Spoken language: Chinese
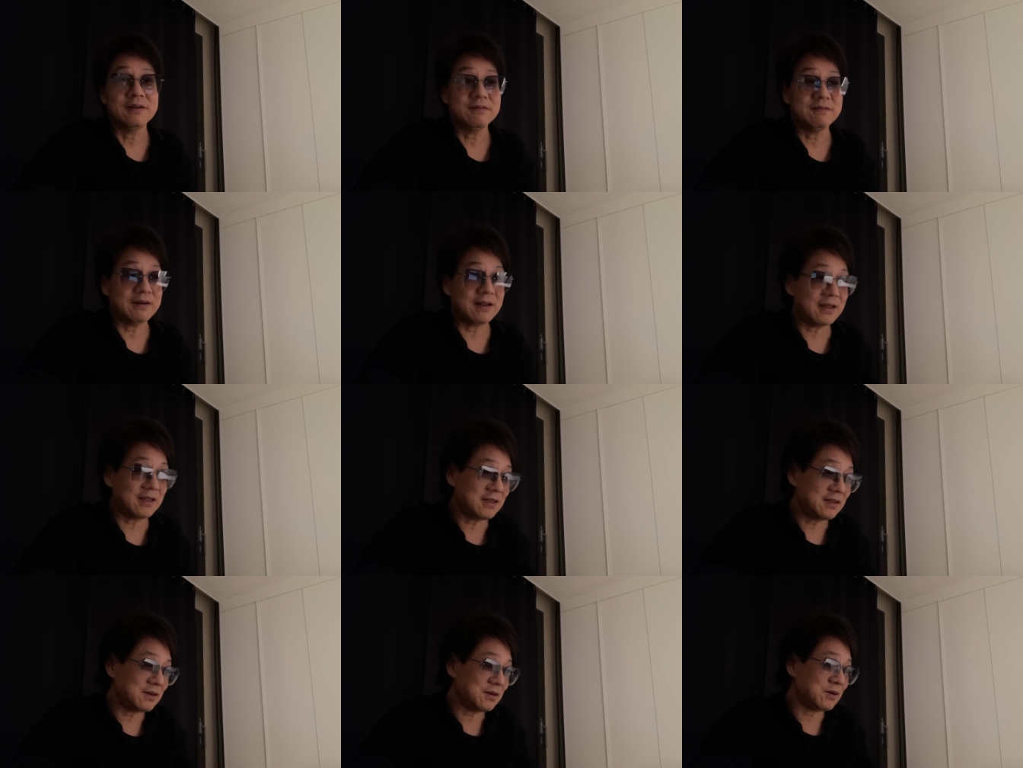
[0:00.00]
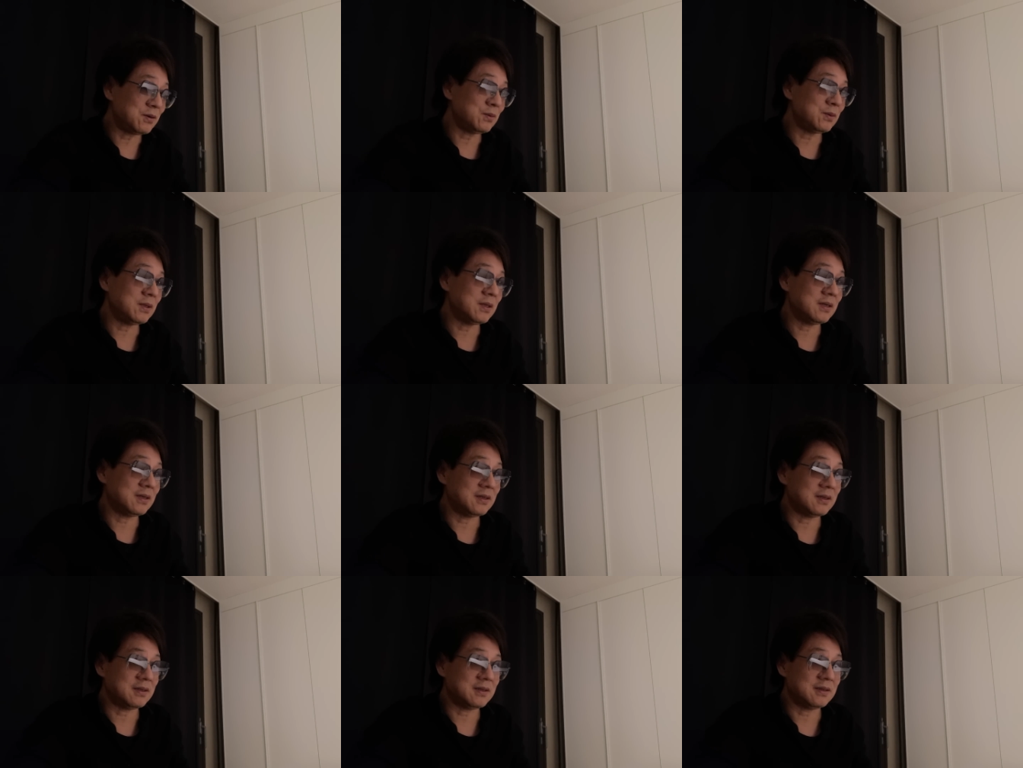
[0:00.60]
完了以后
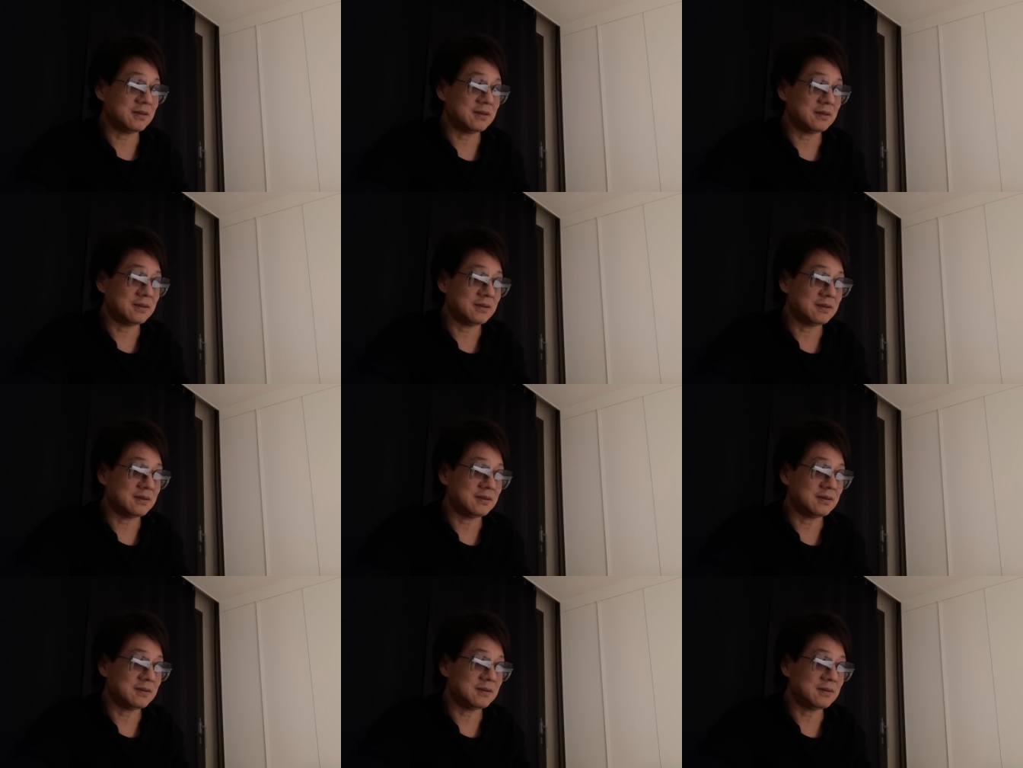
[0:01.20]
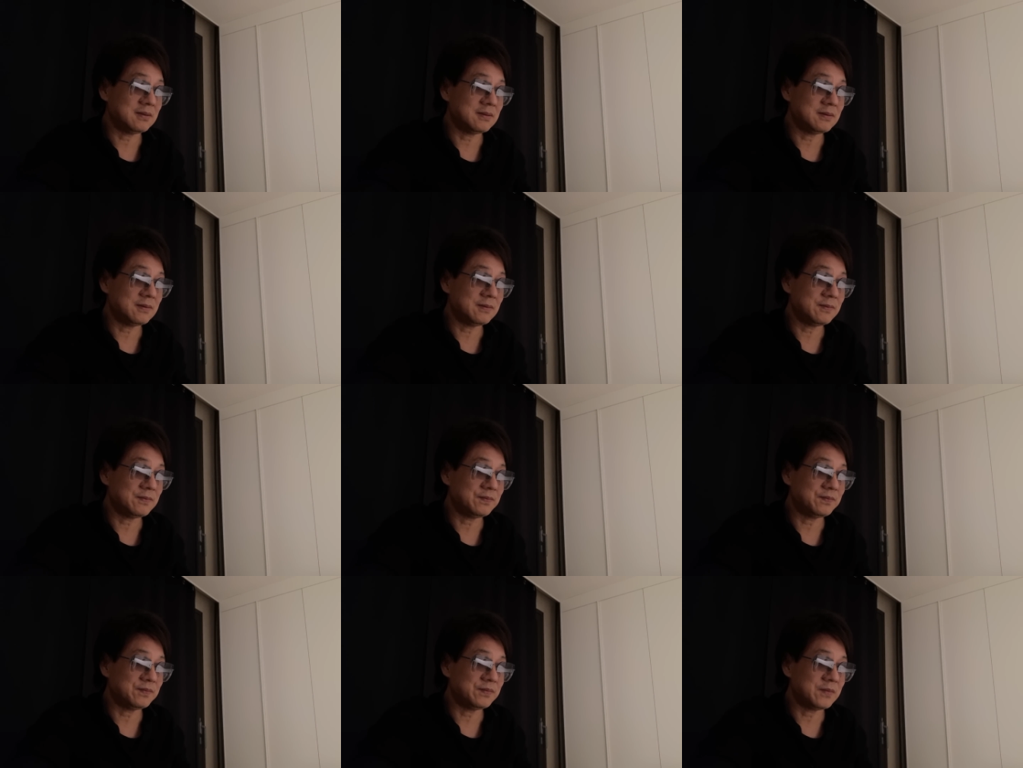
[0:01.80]
呢，
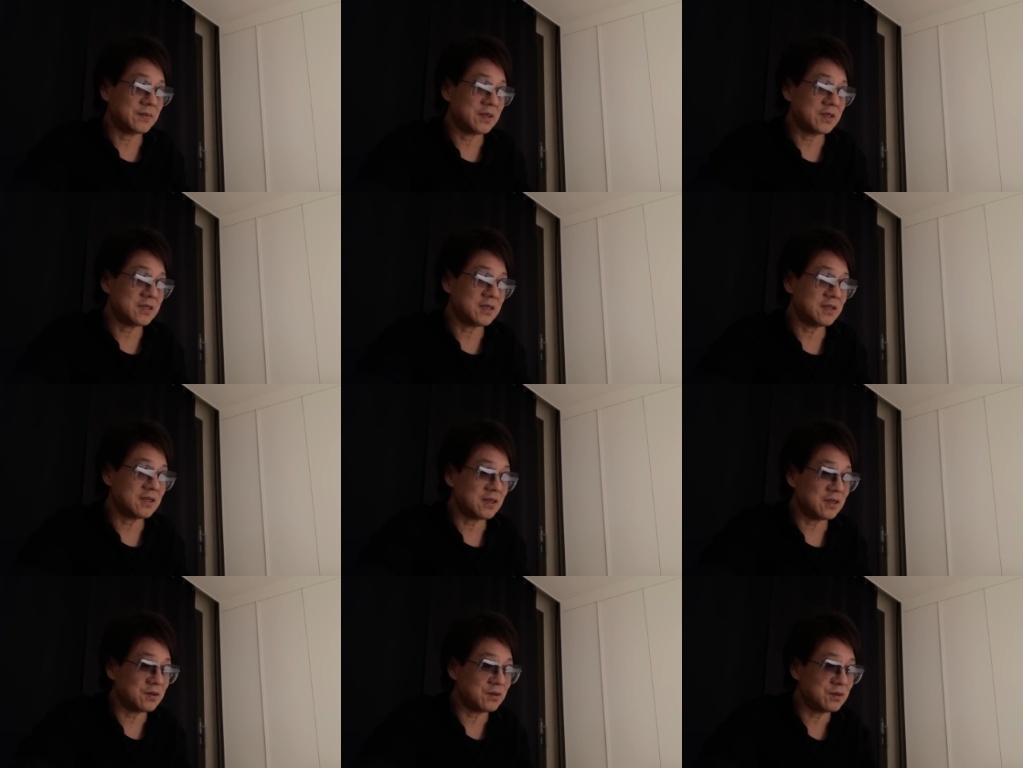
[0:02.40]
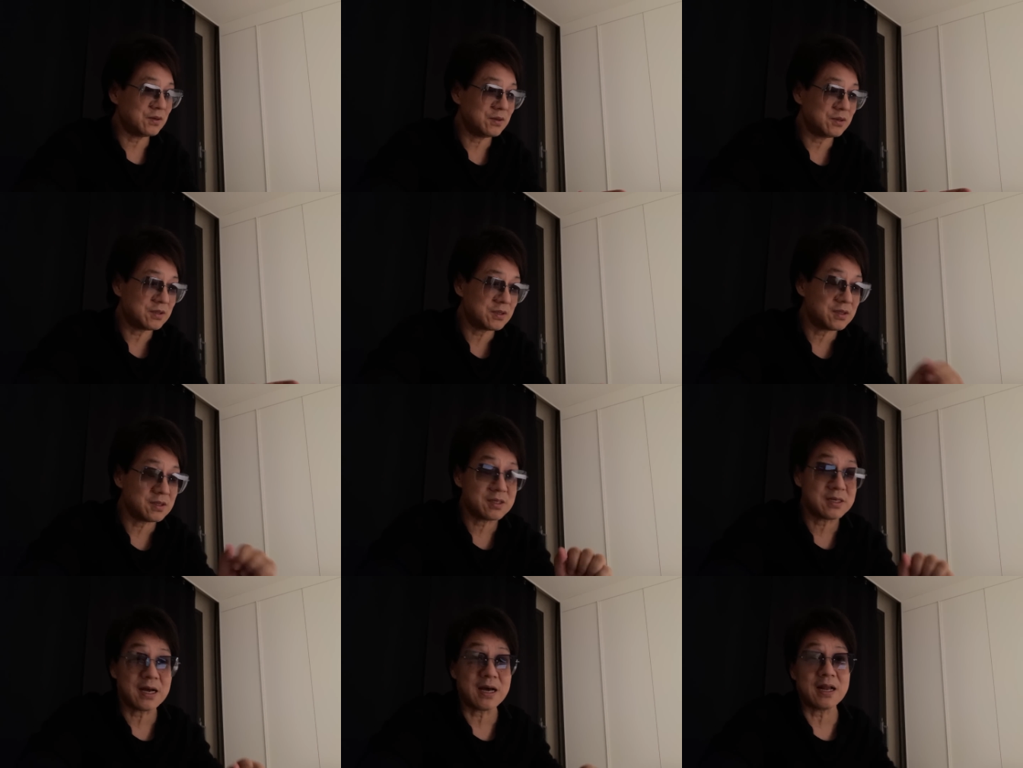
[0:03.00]
现在也
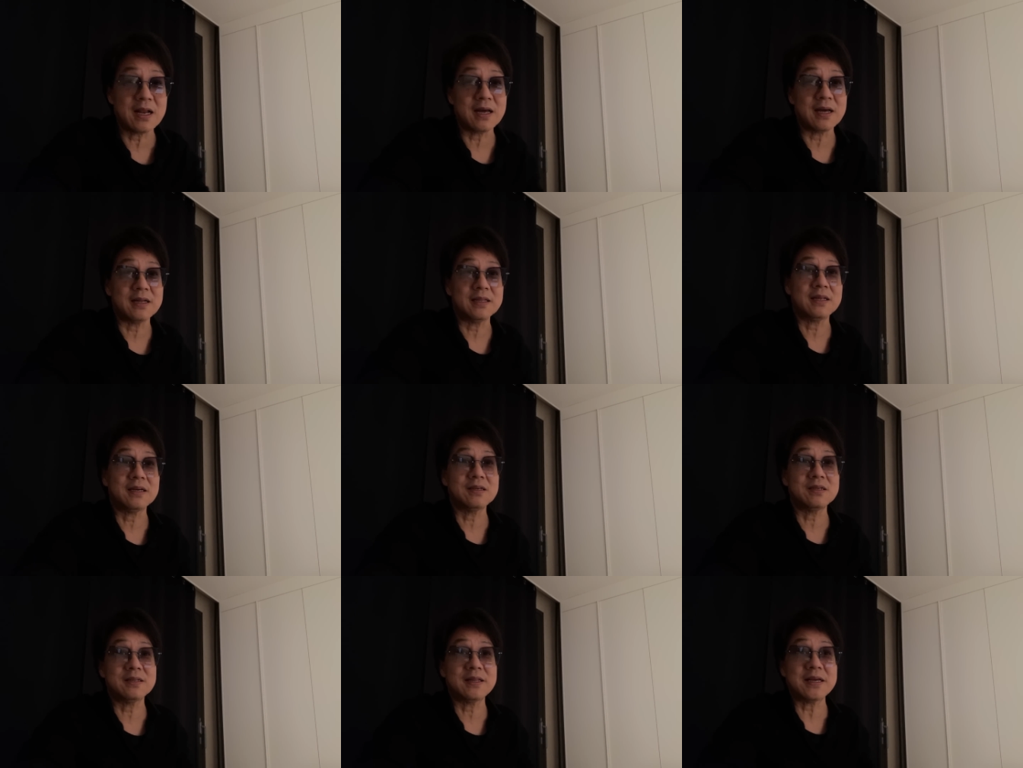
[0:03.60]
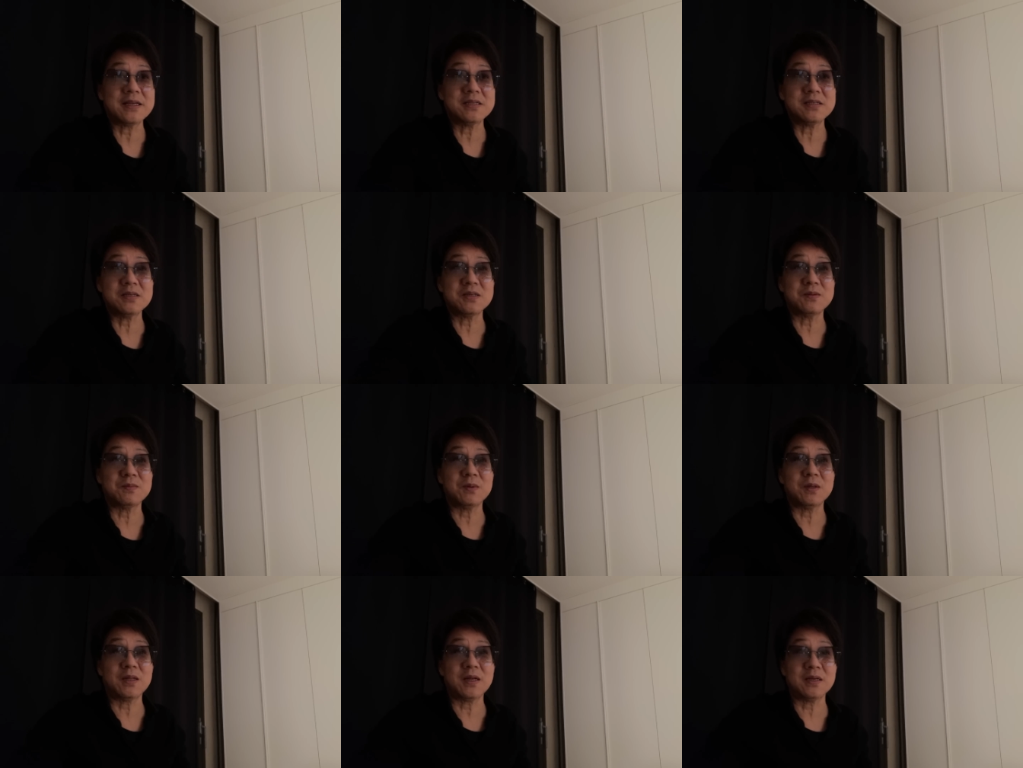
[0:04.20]
自杀了，他是担心什么？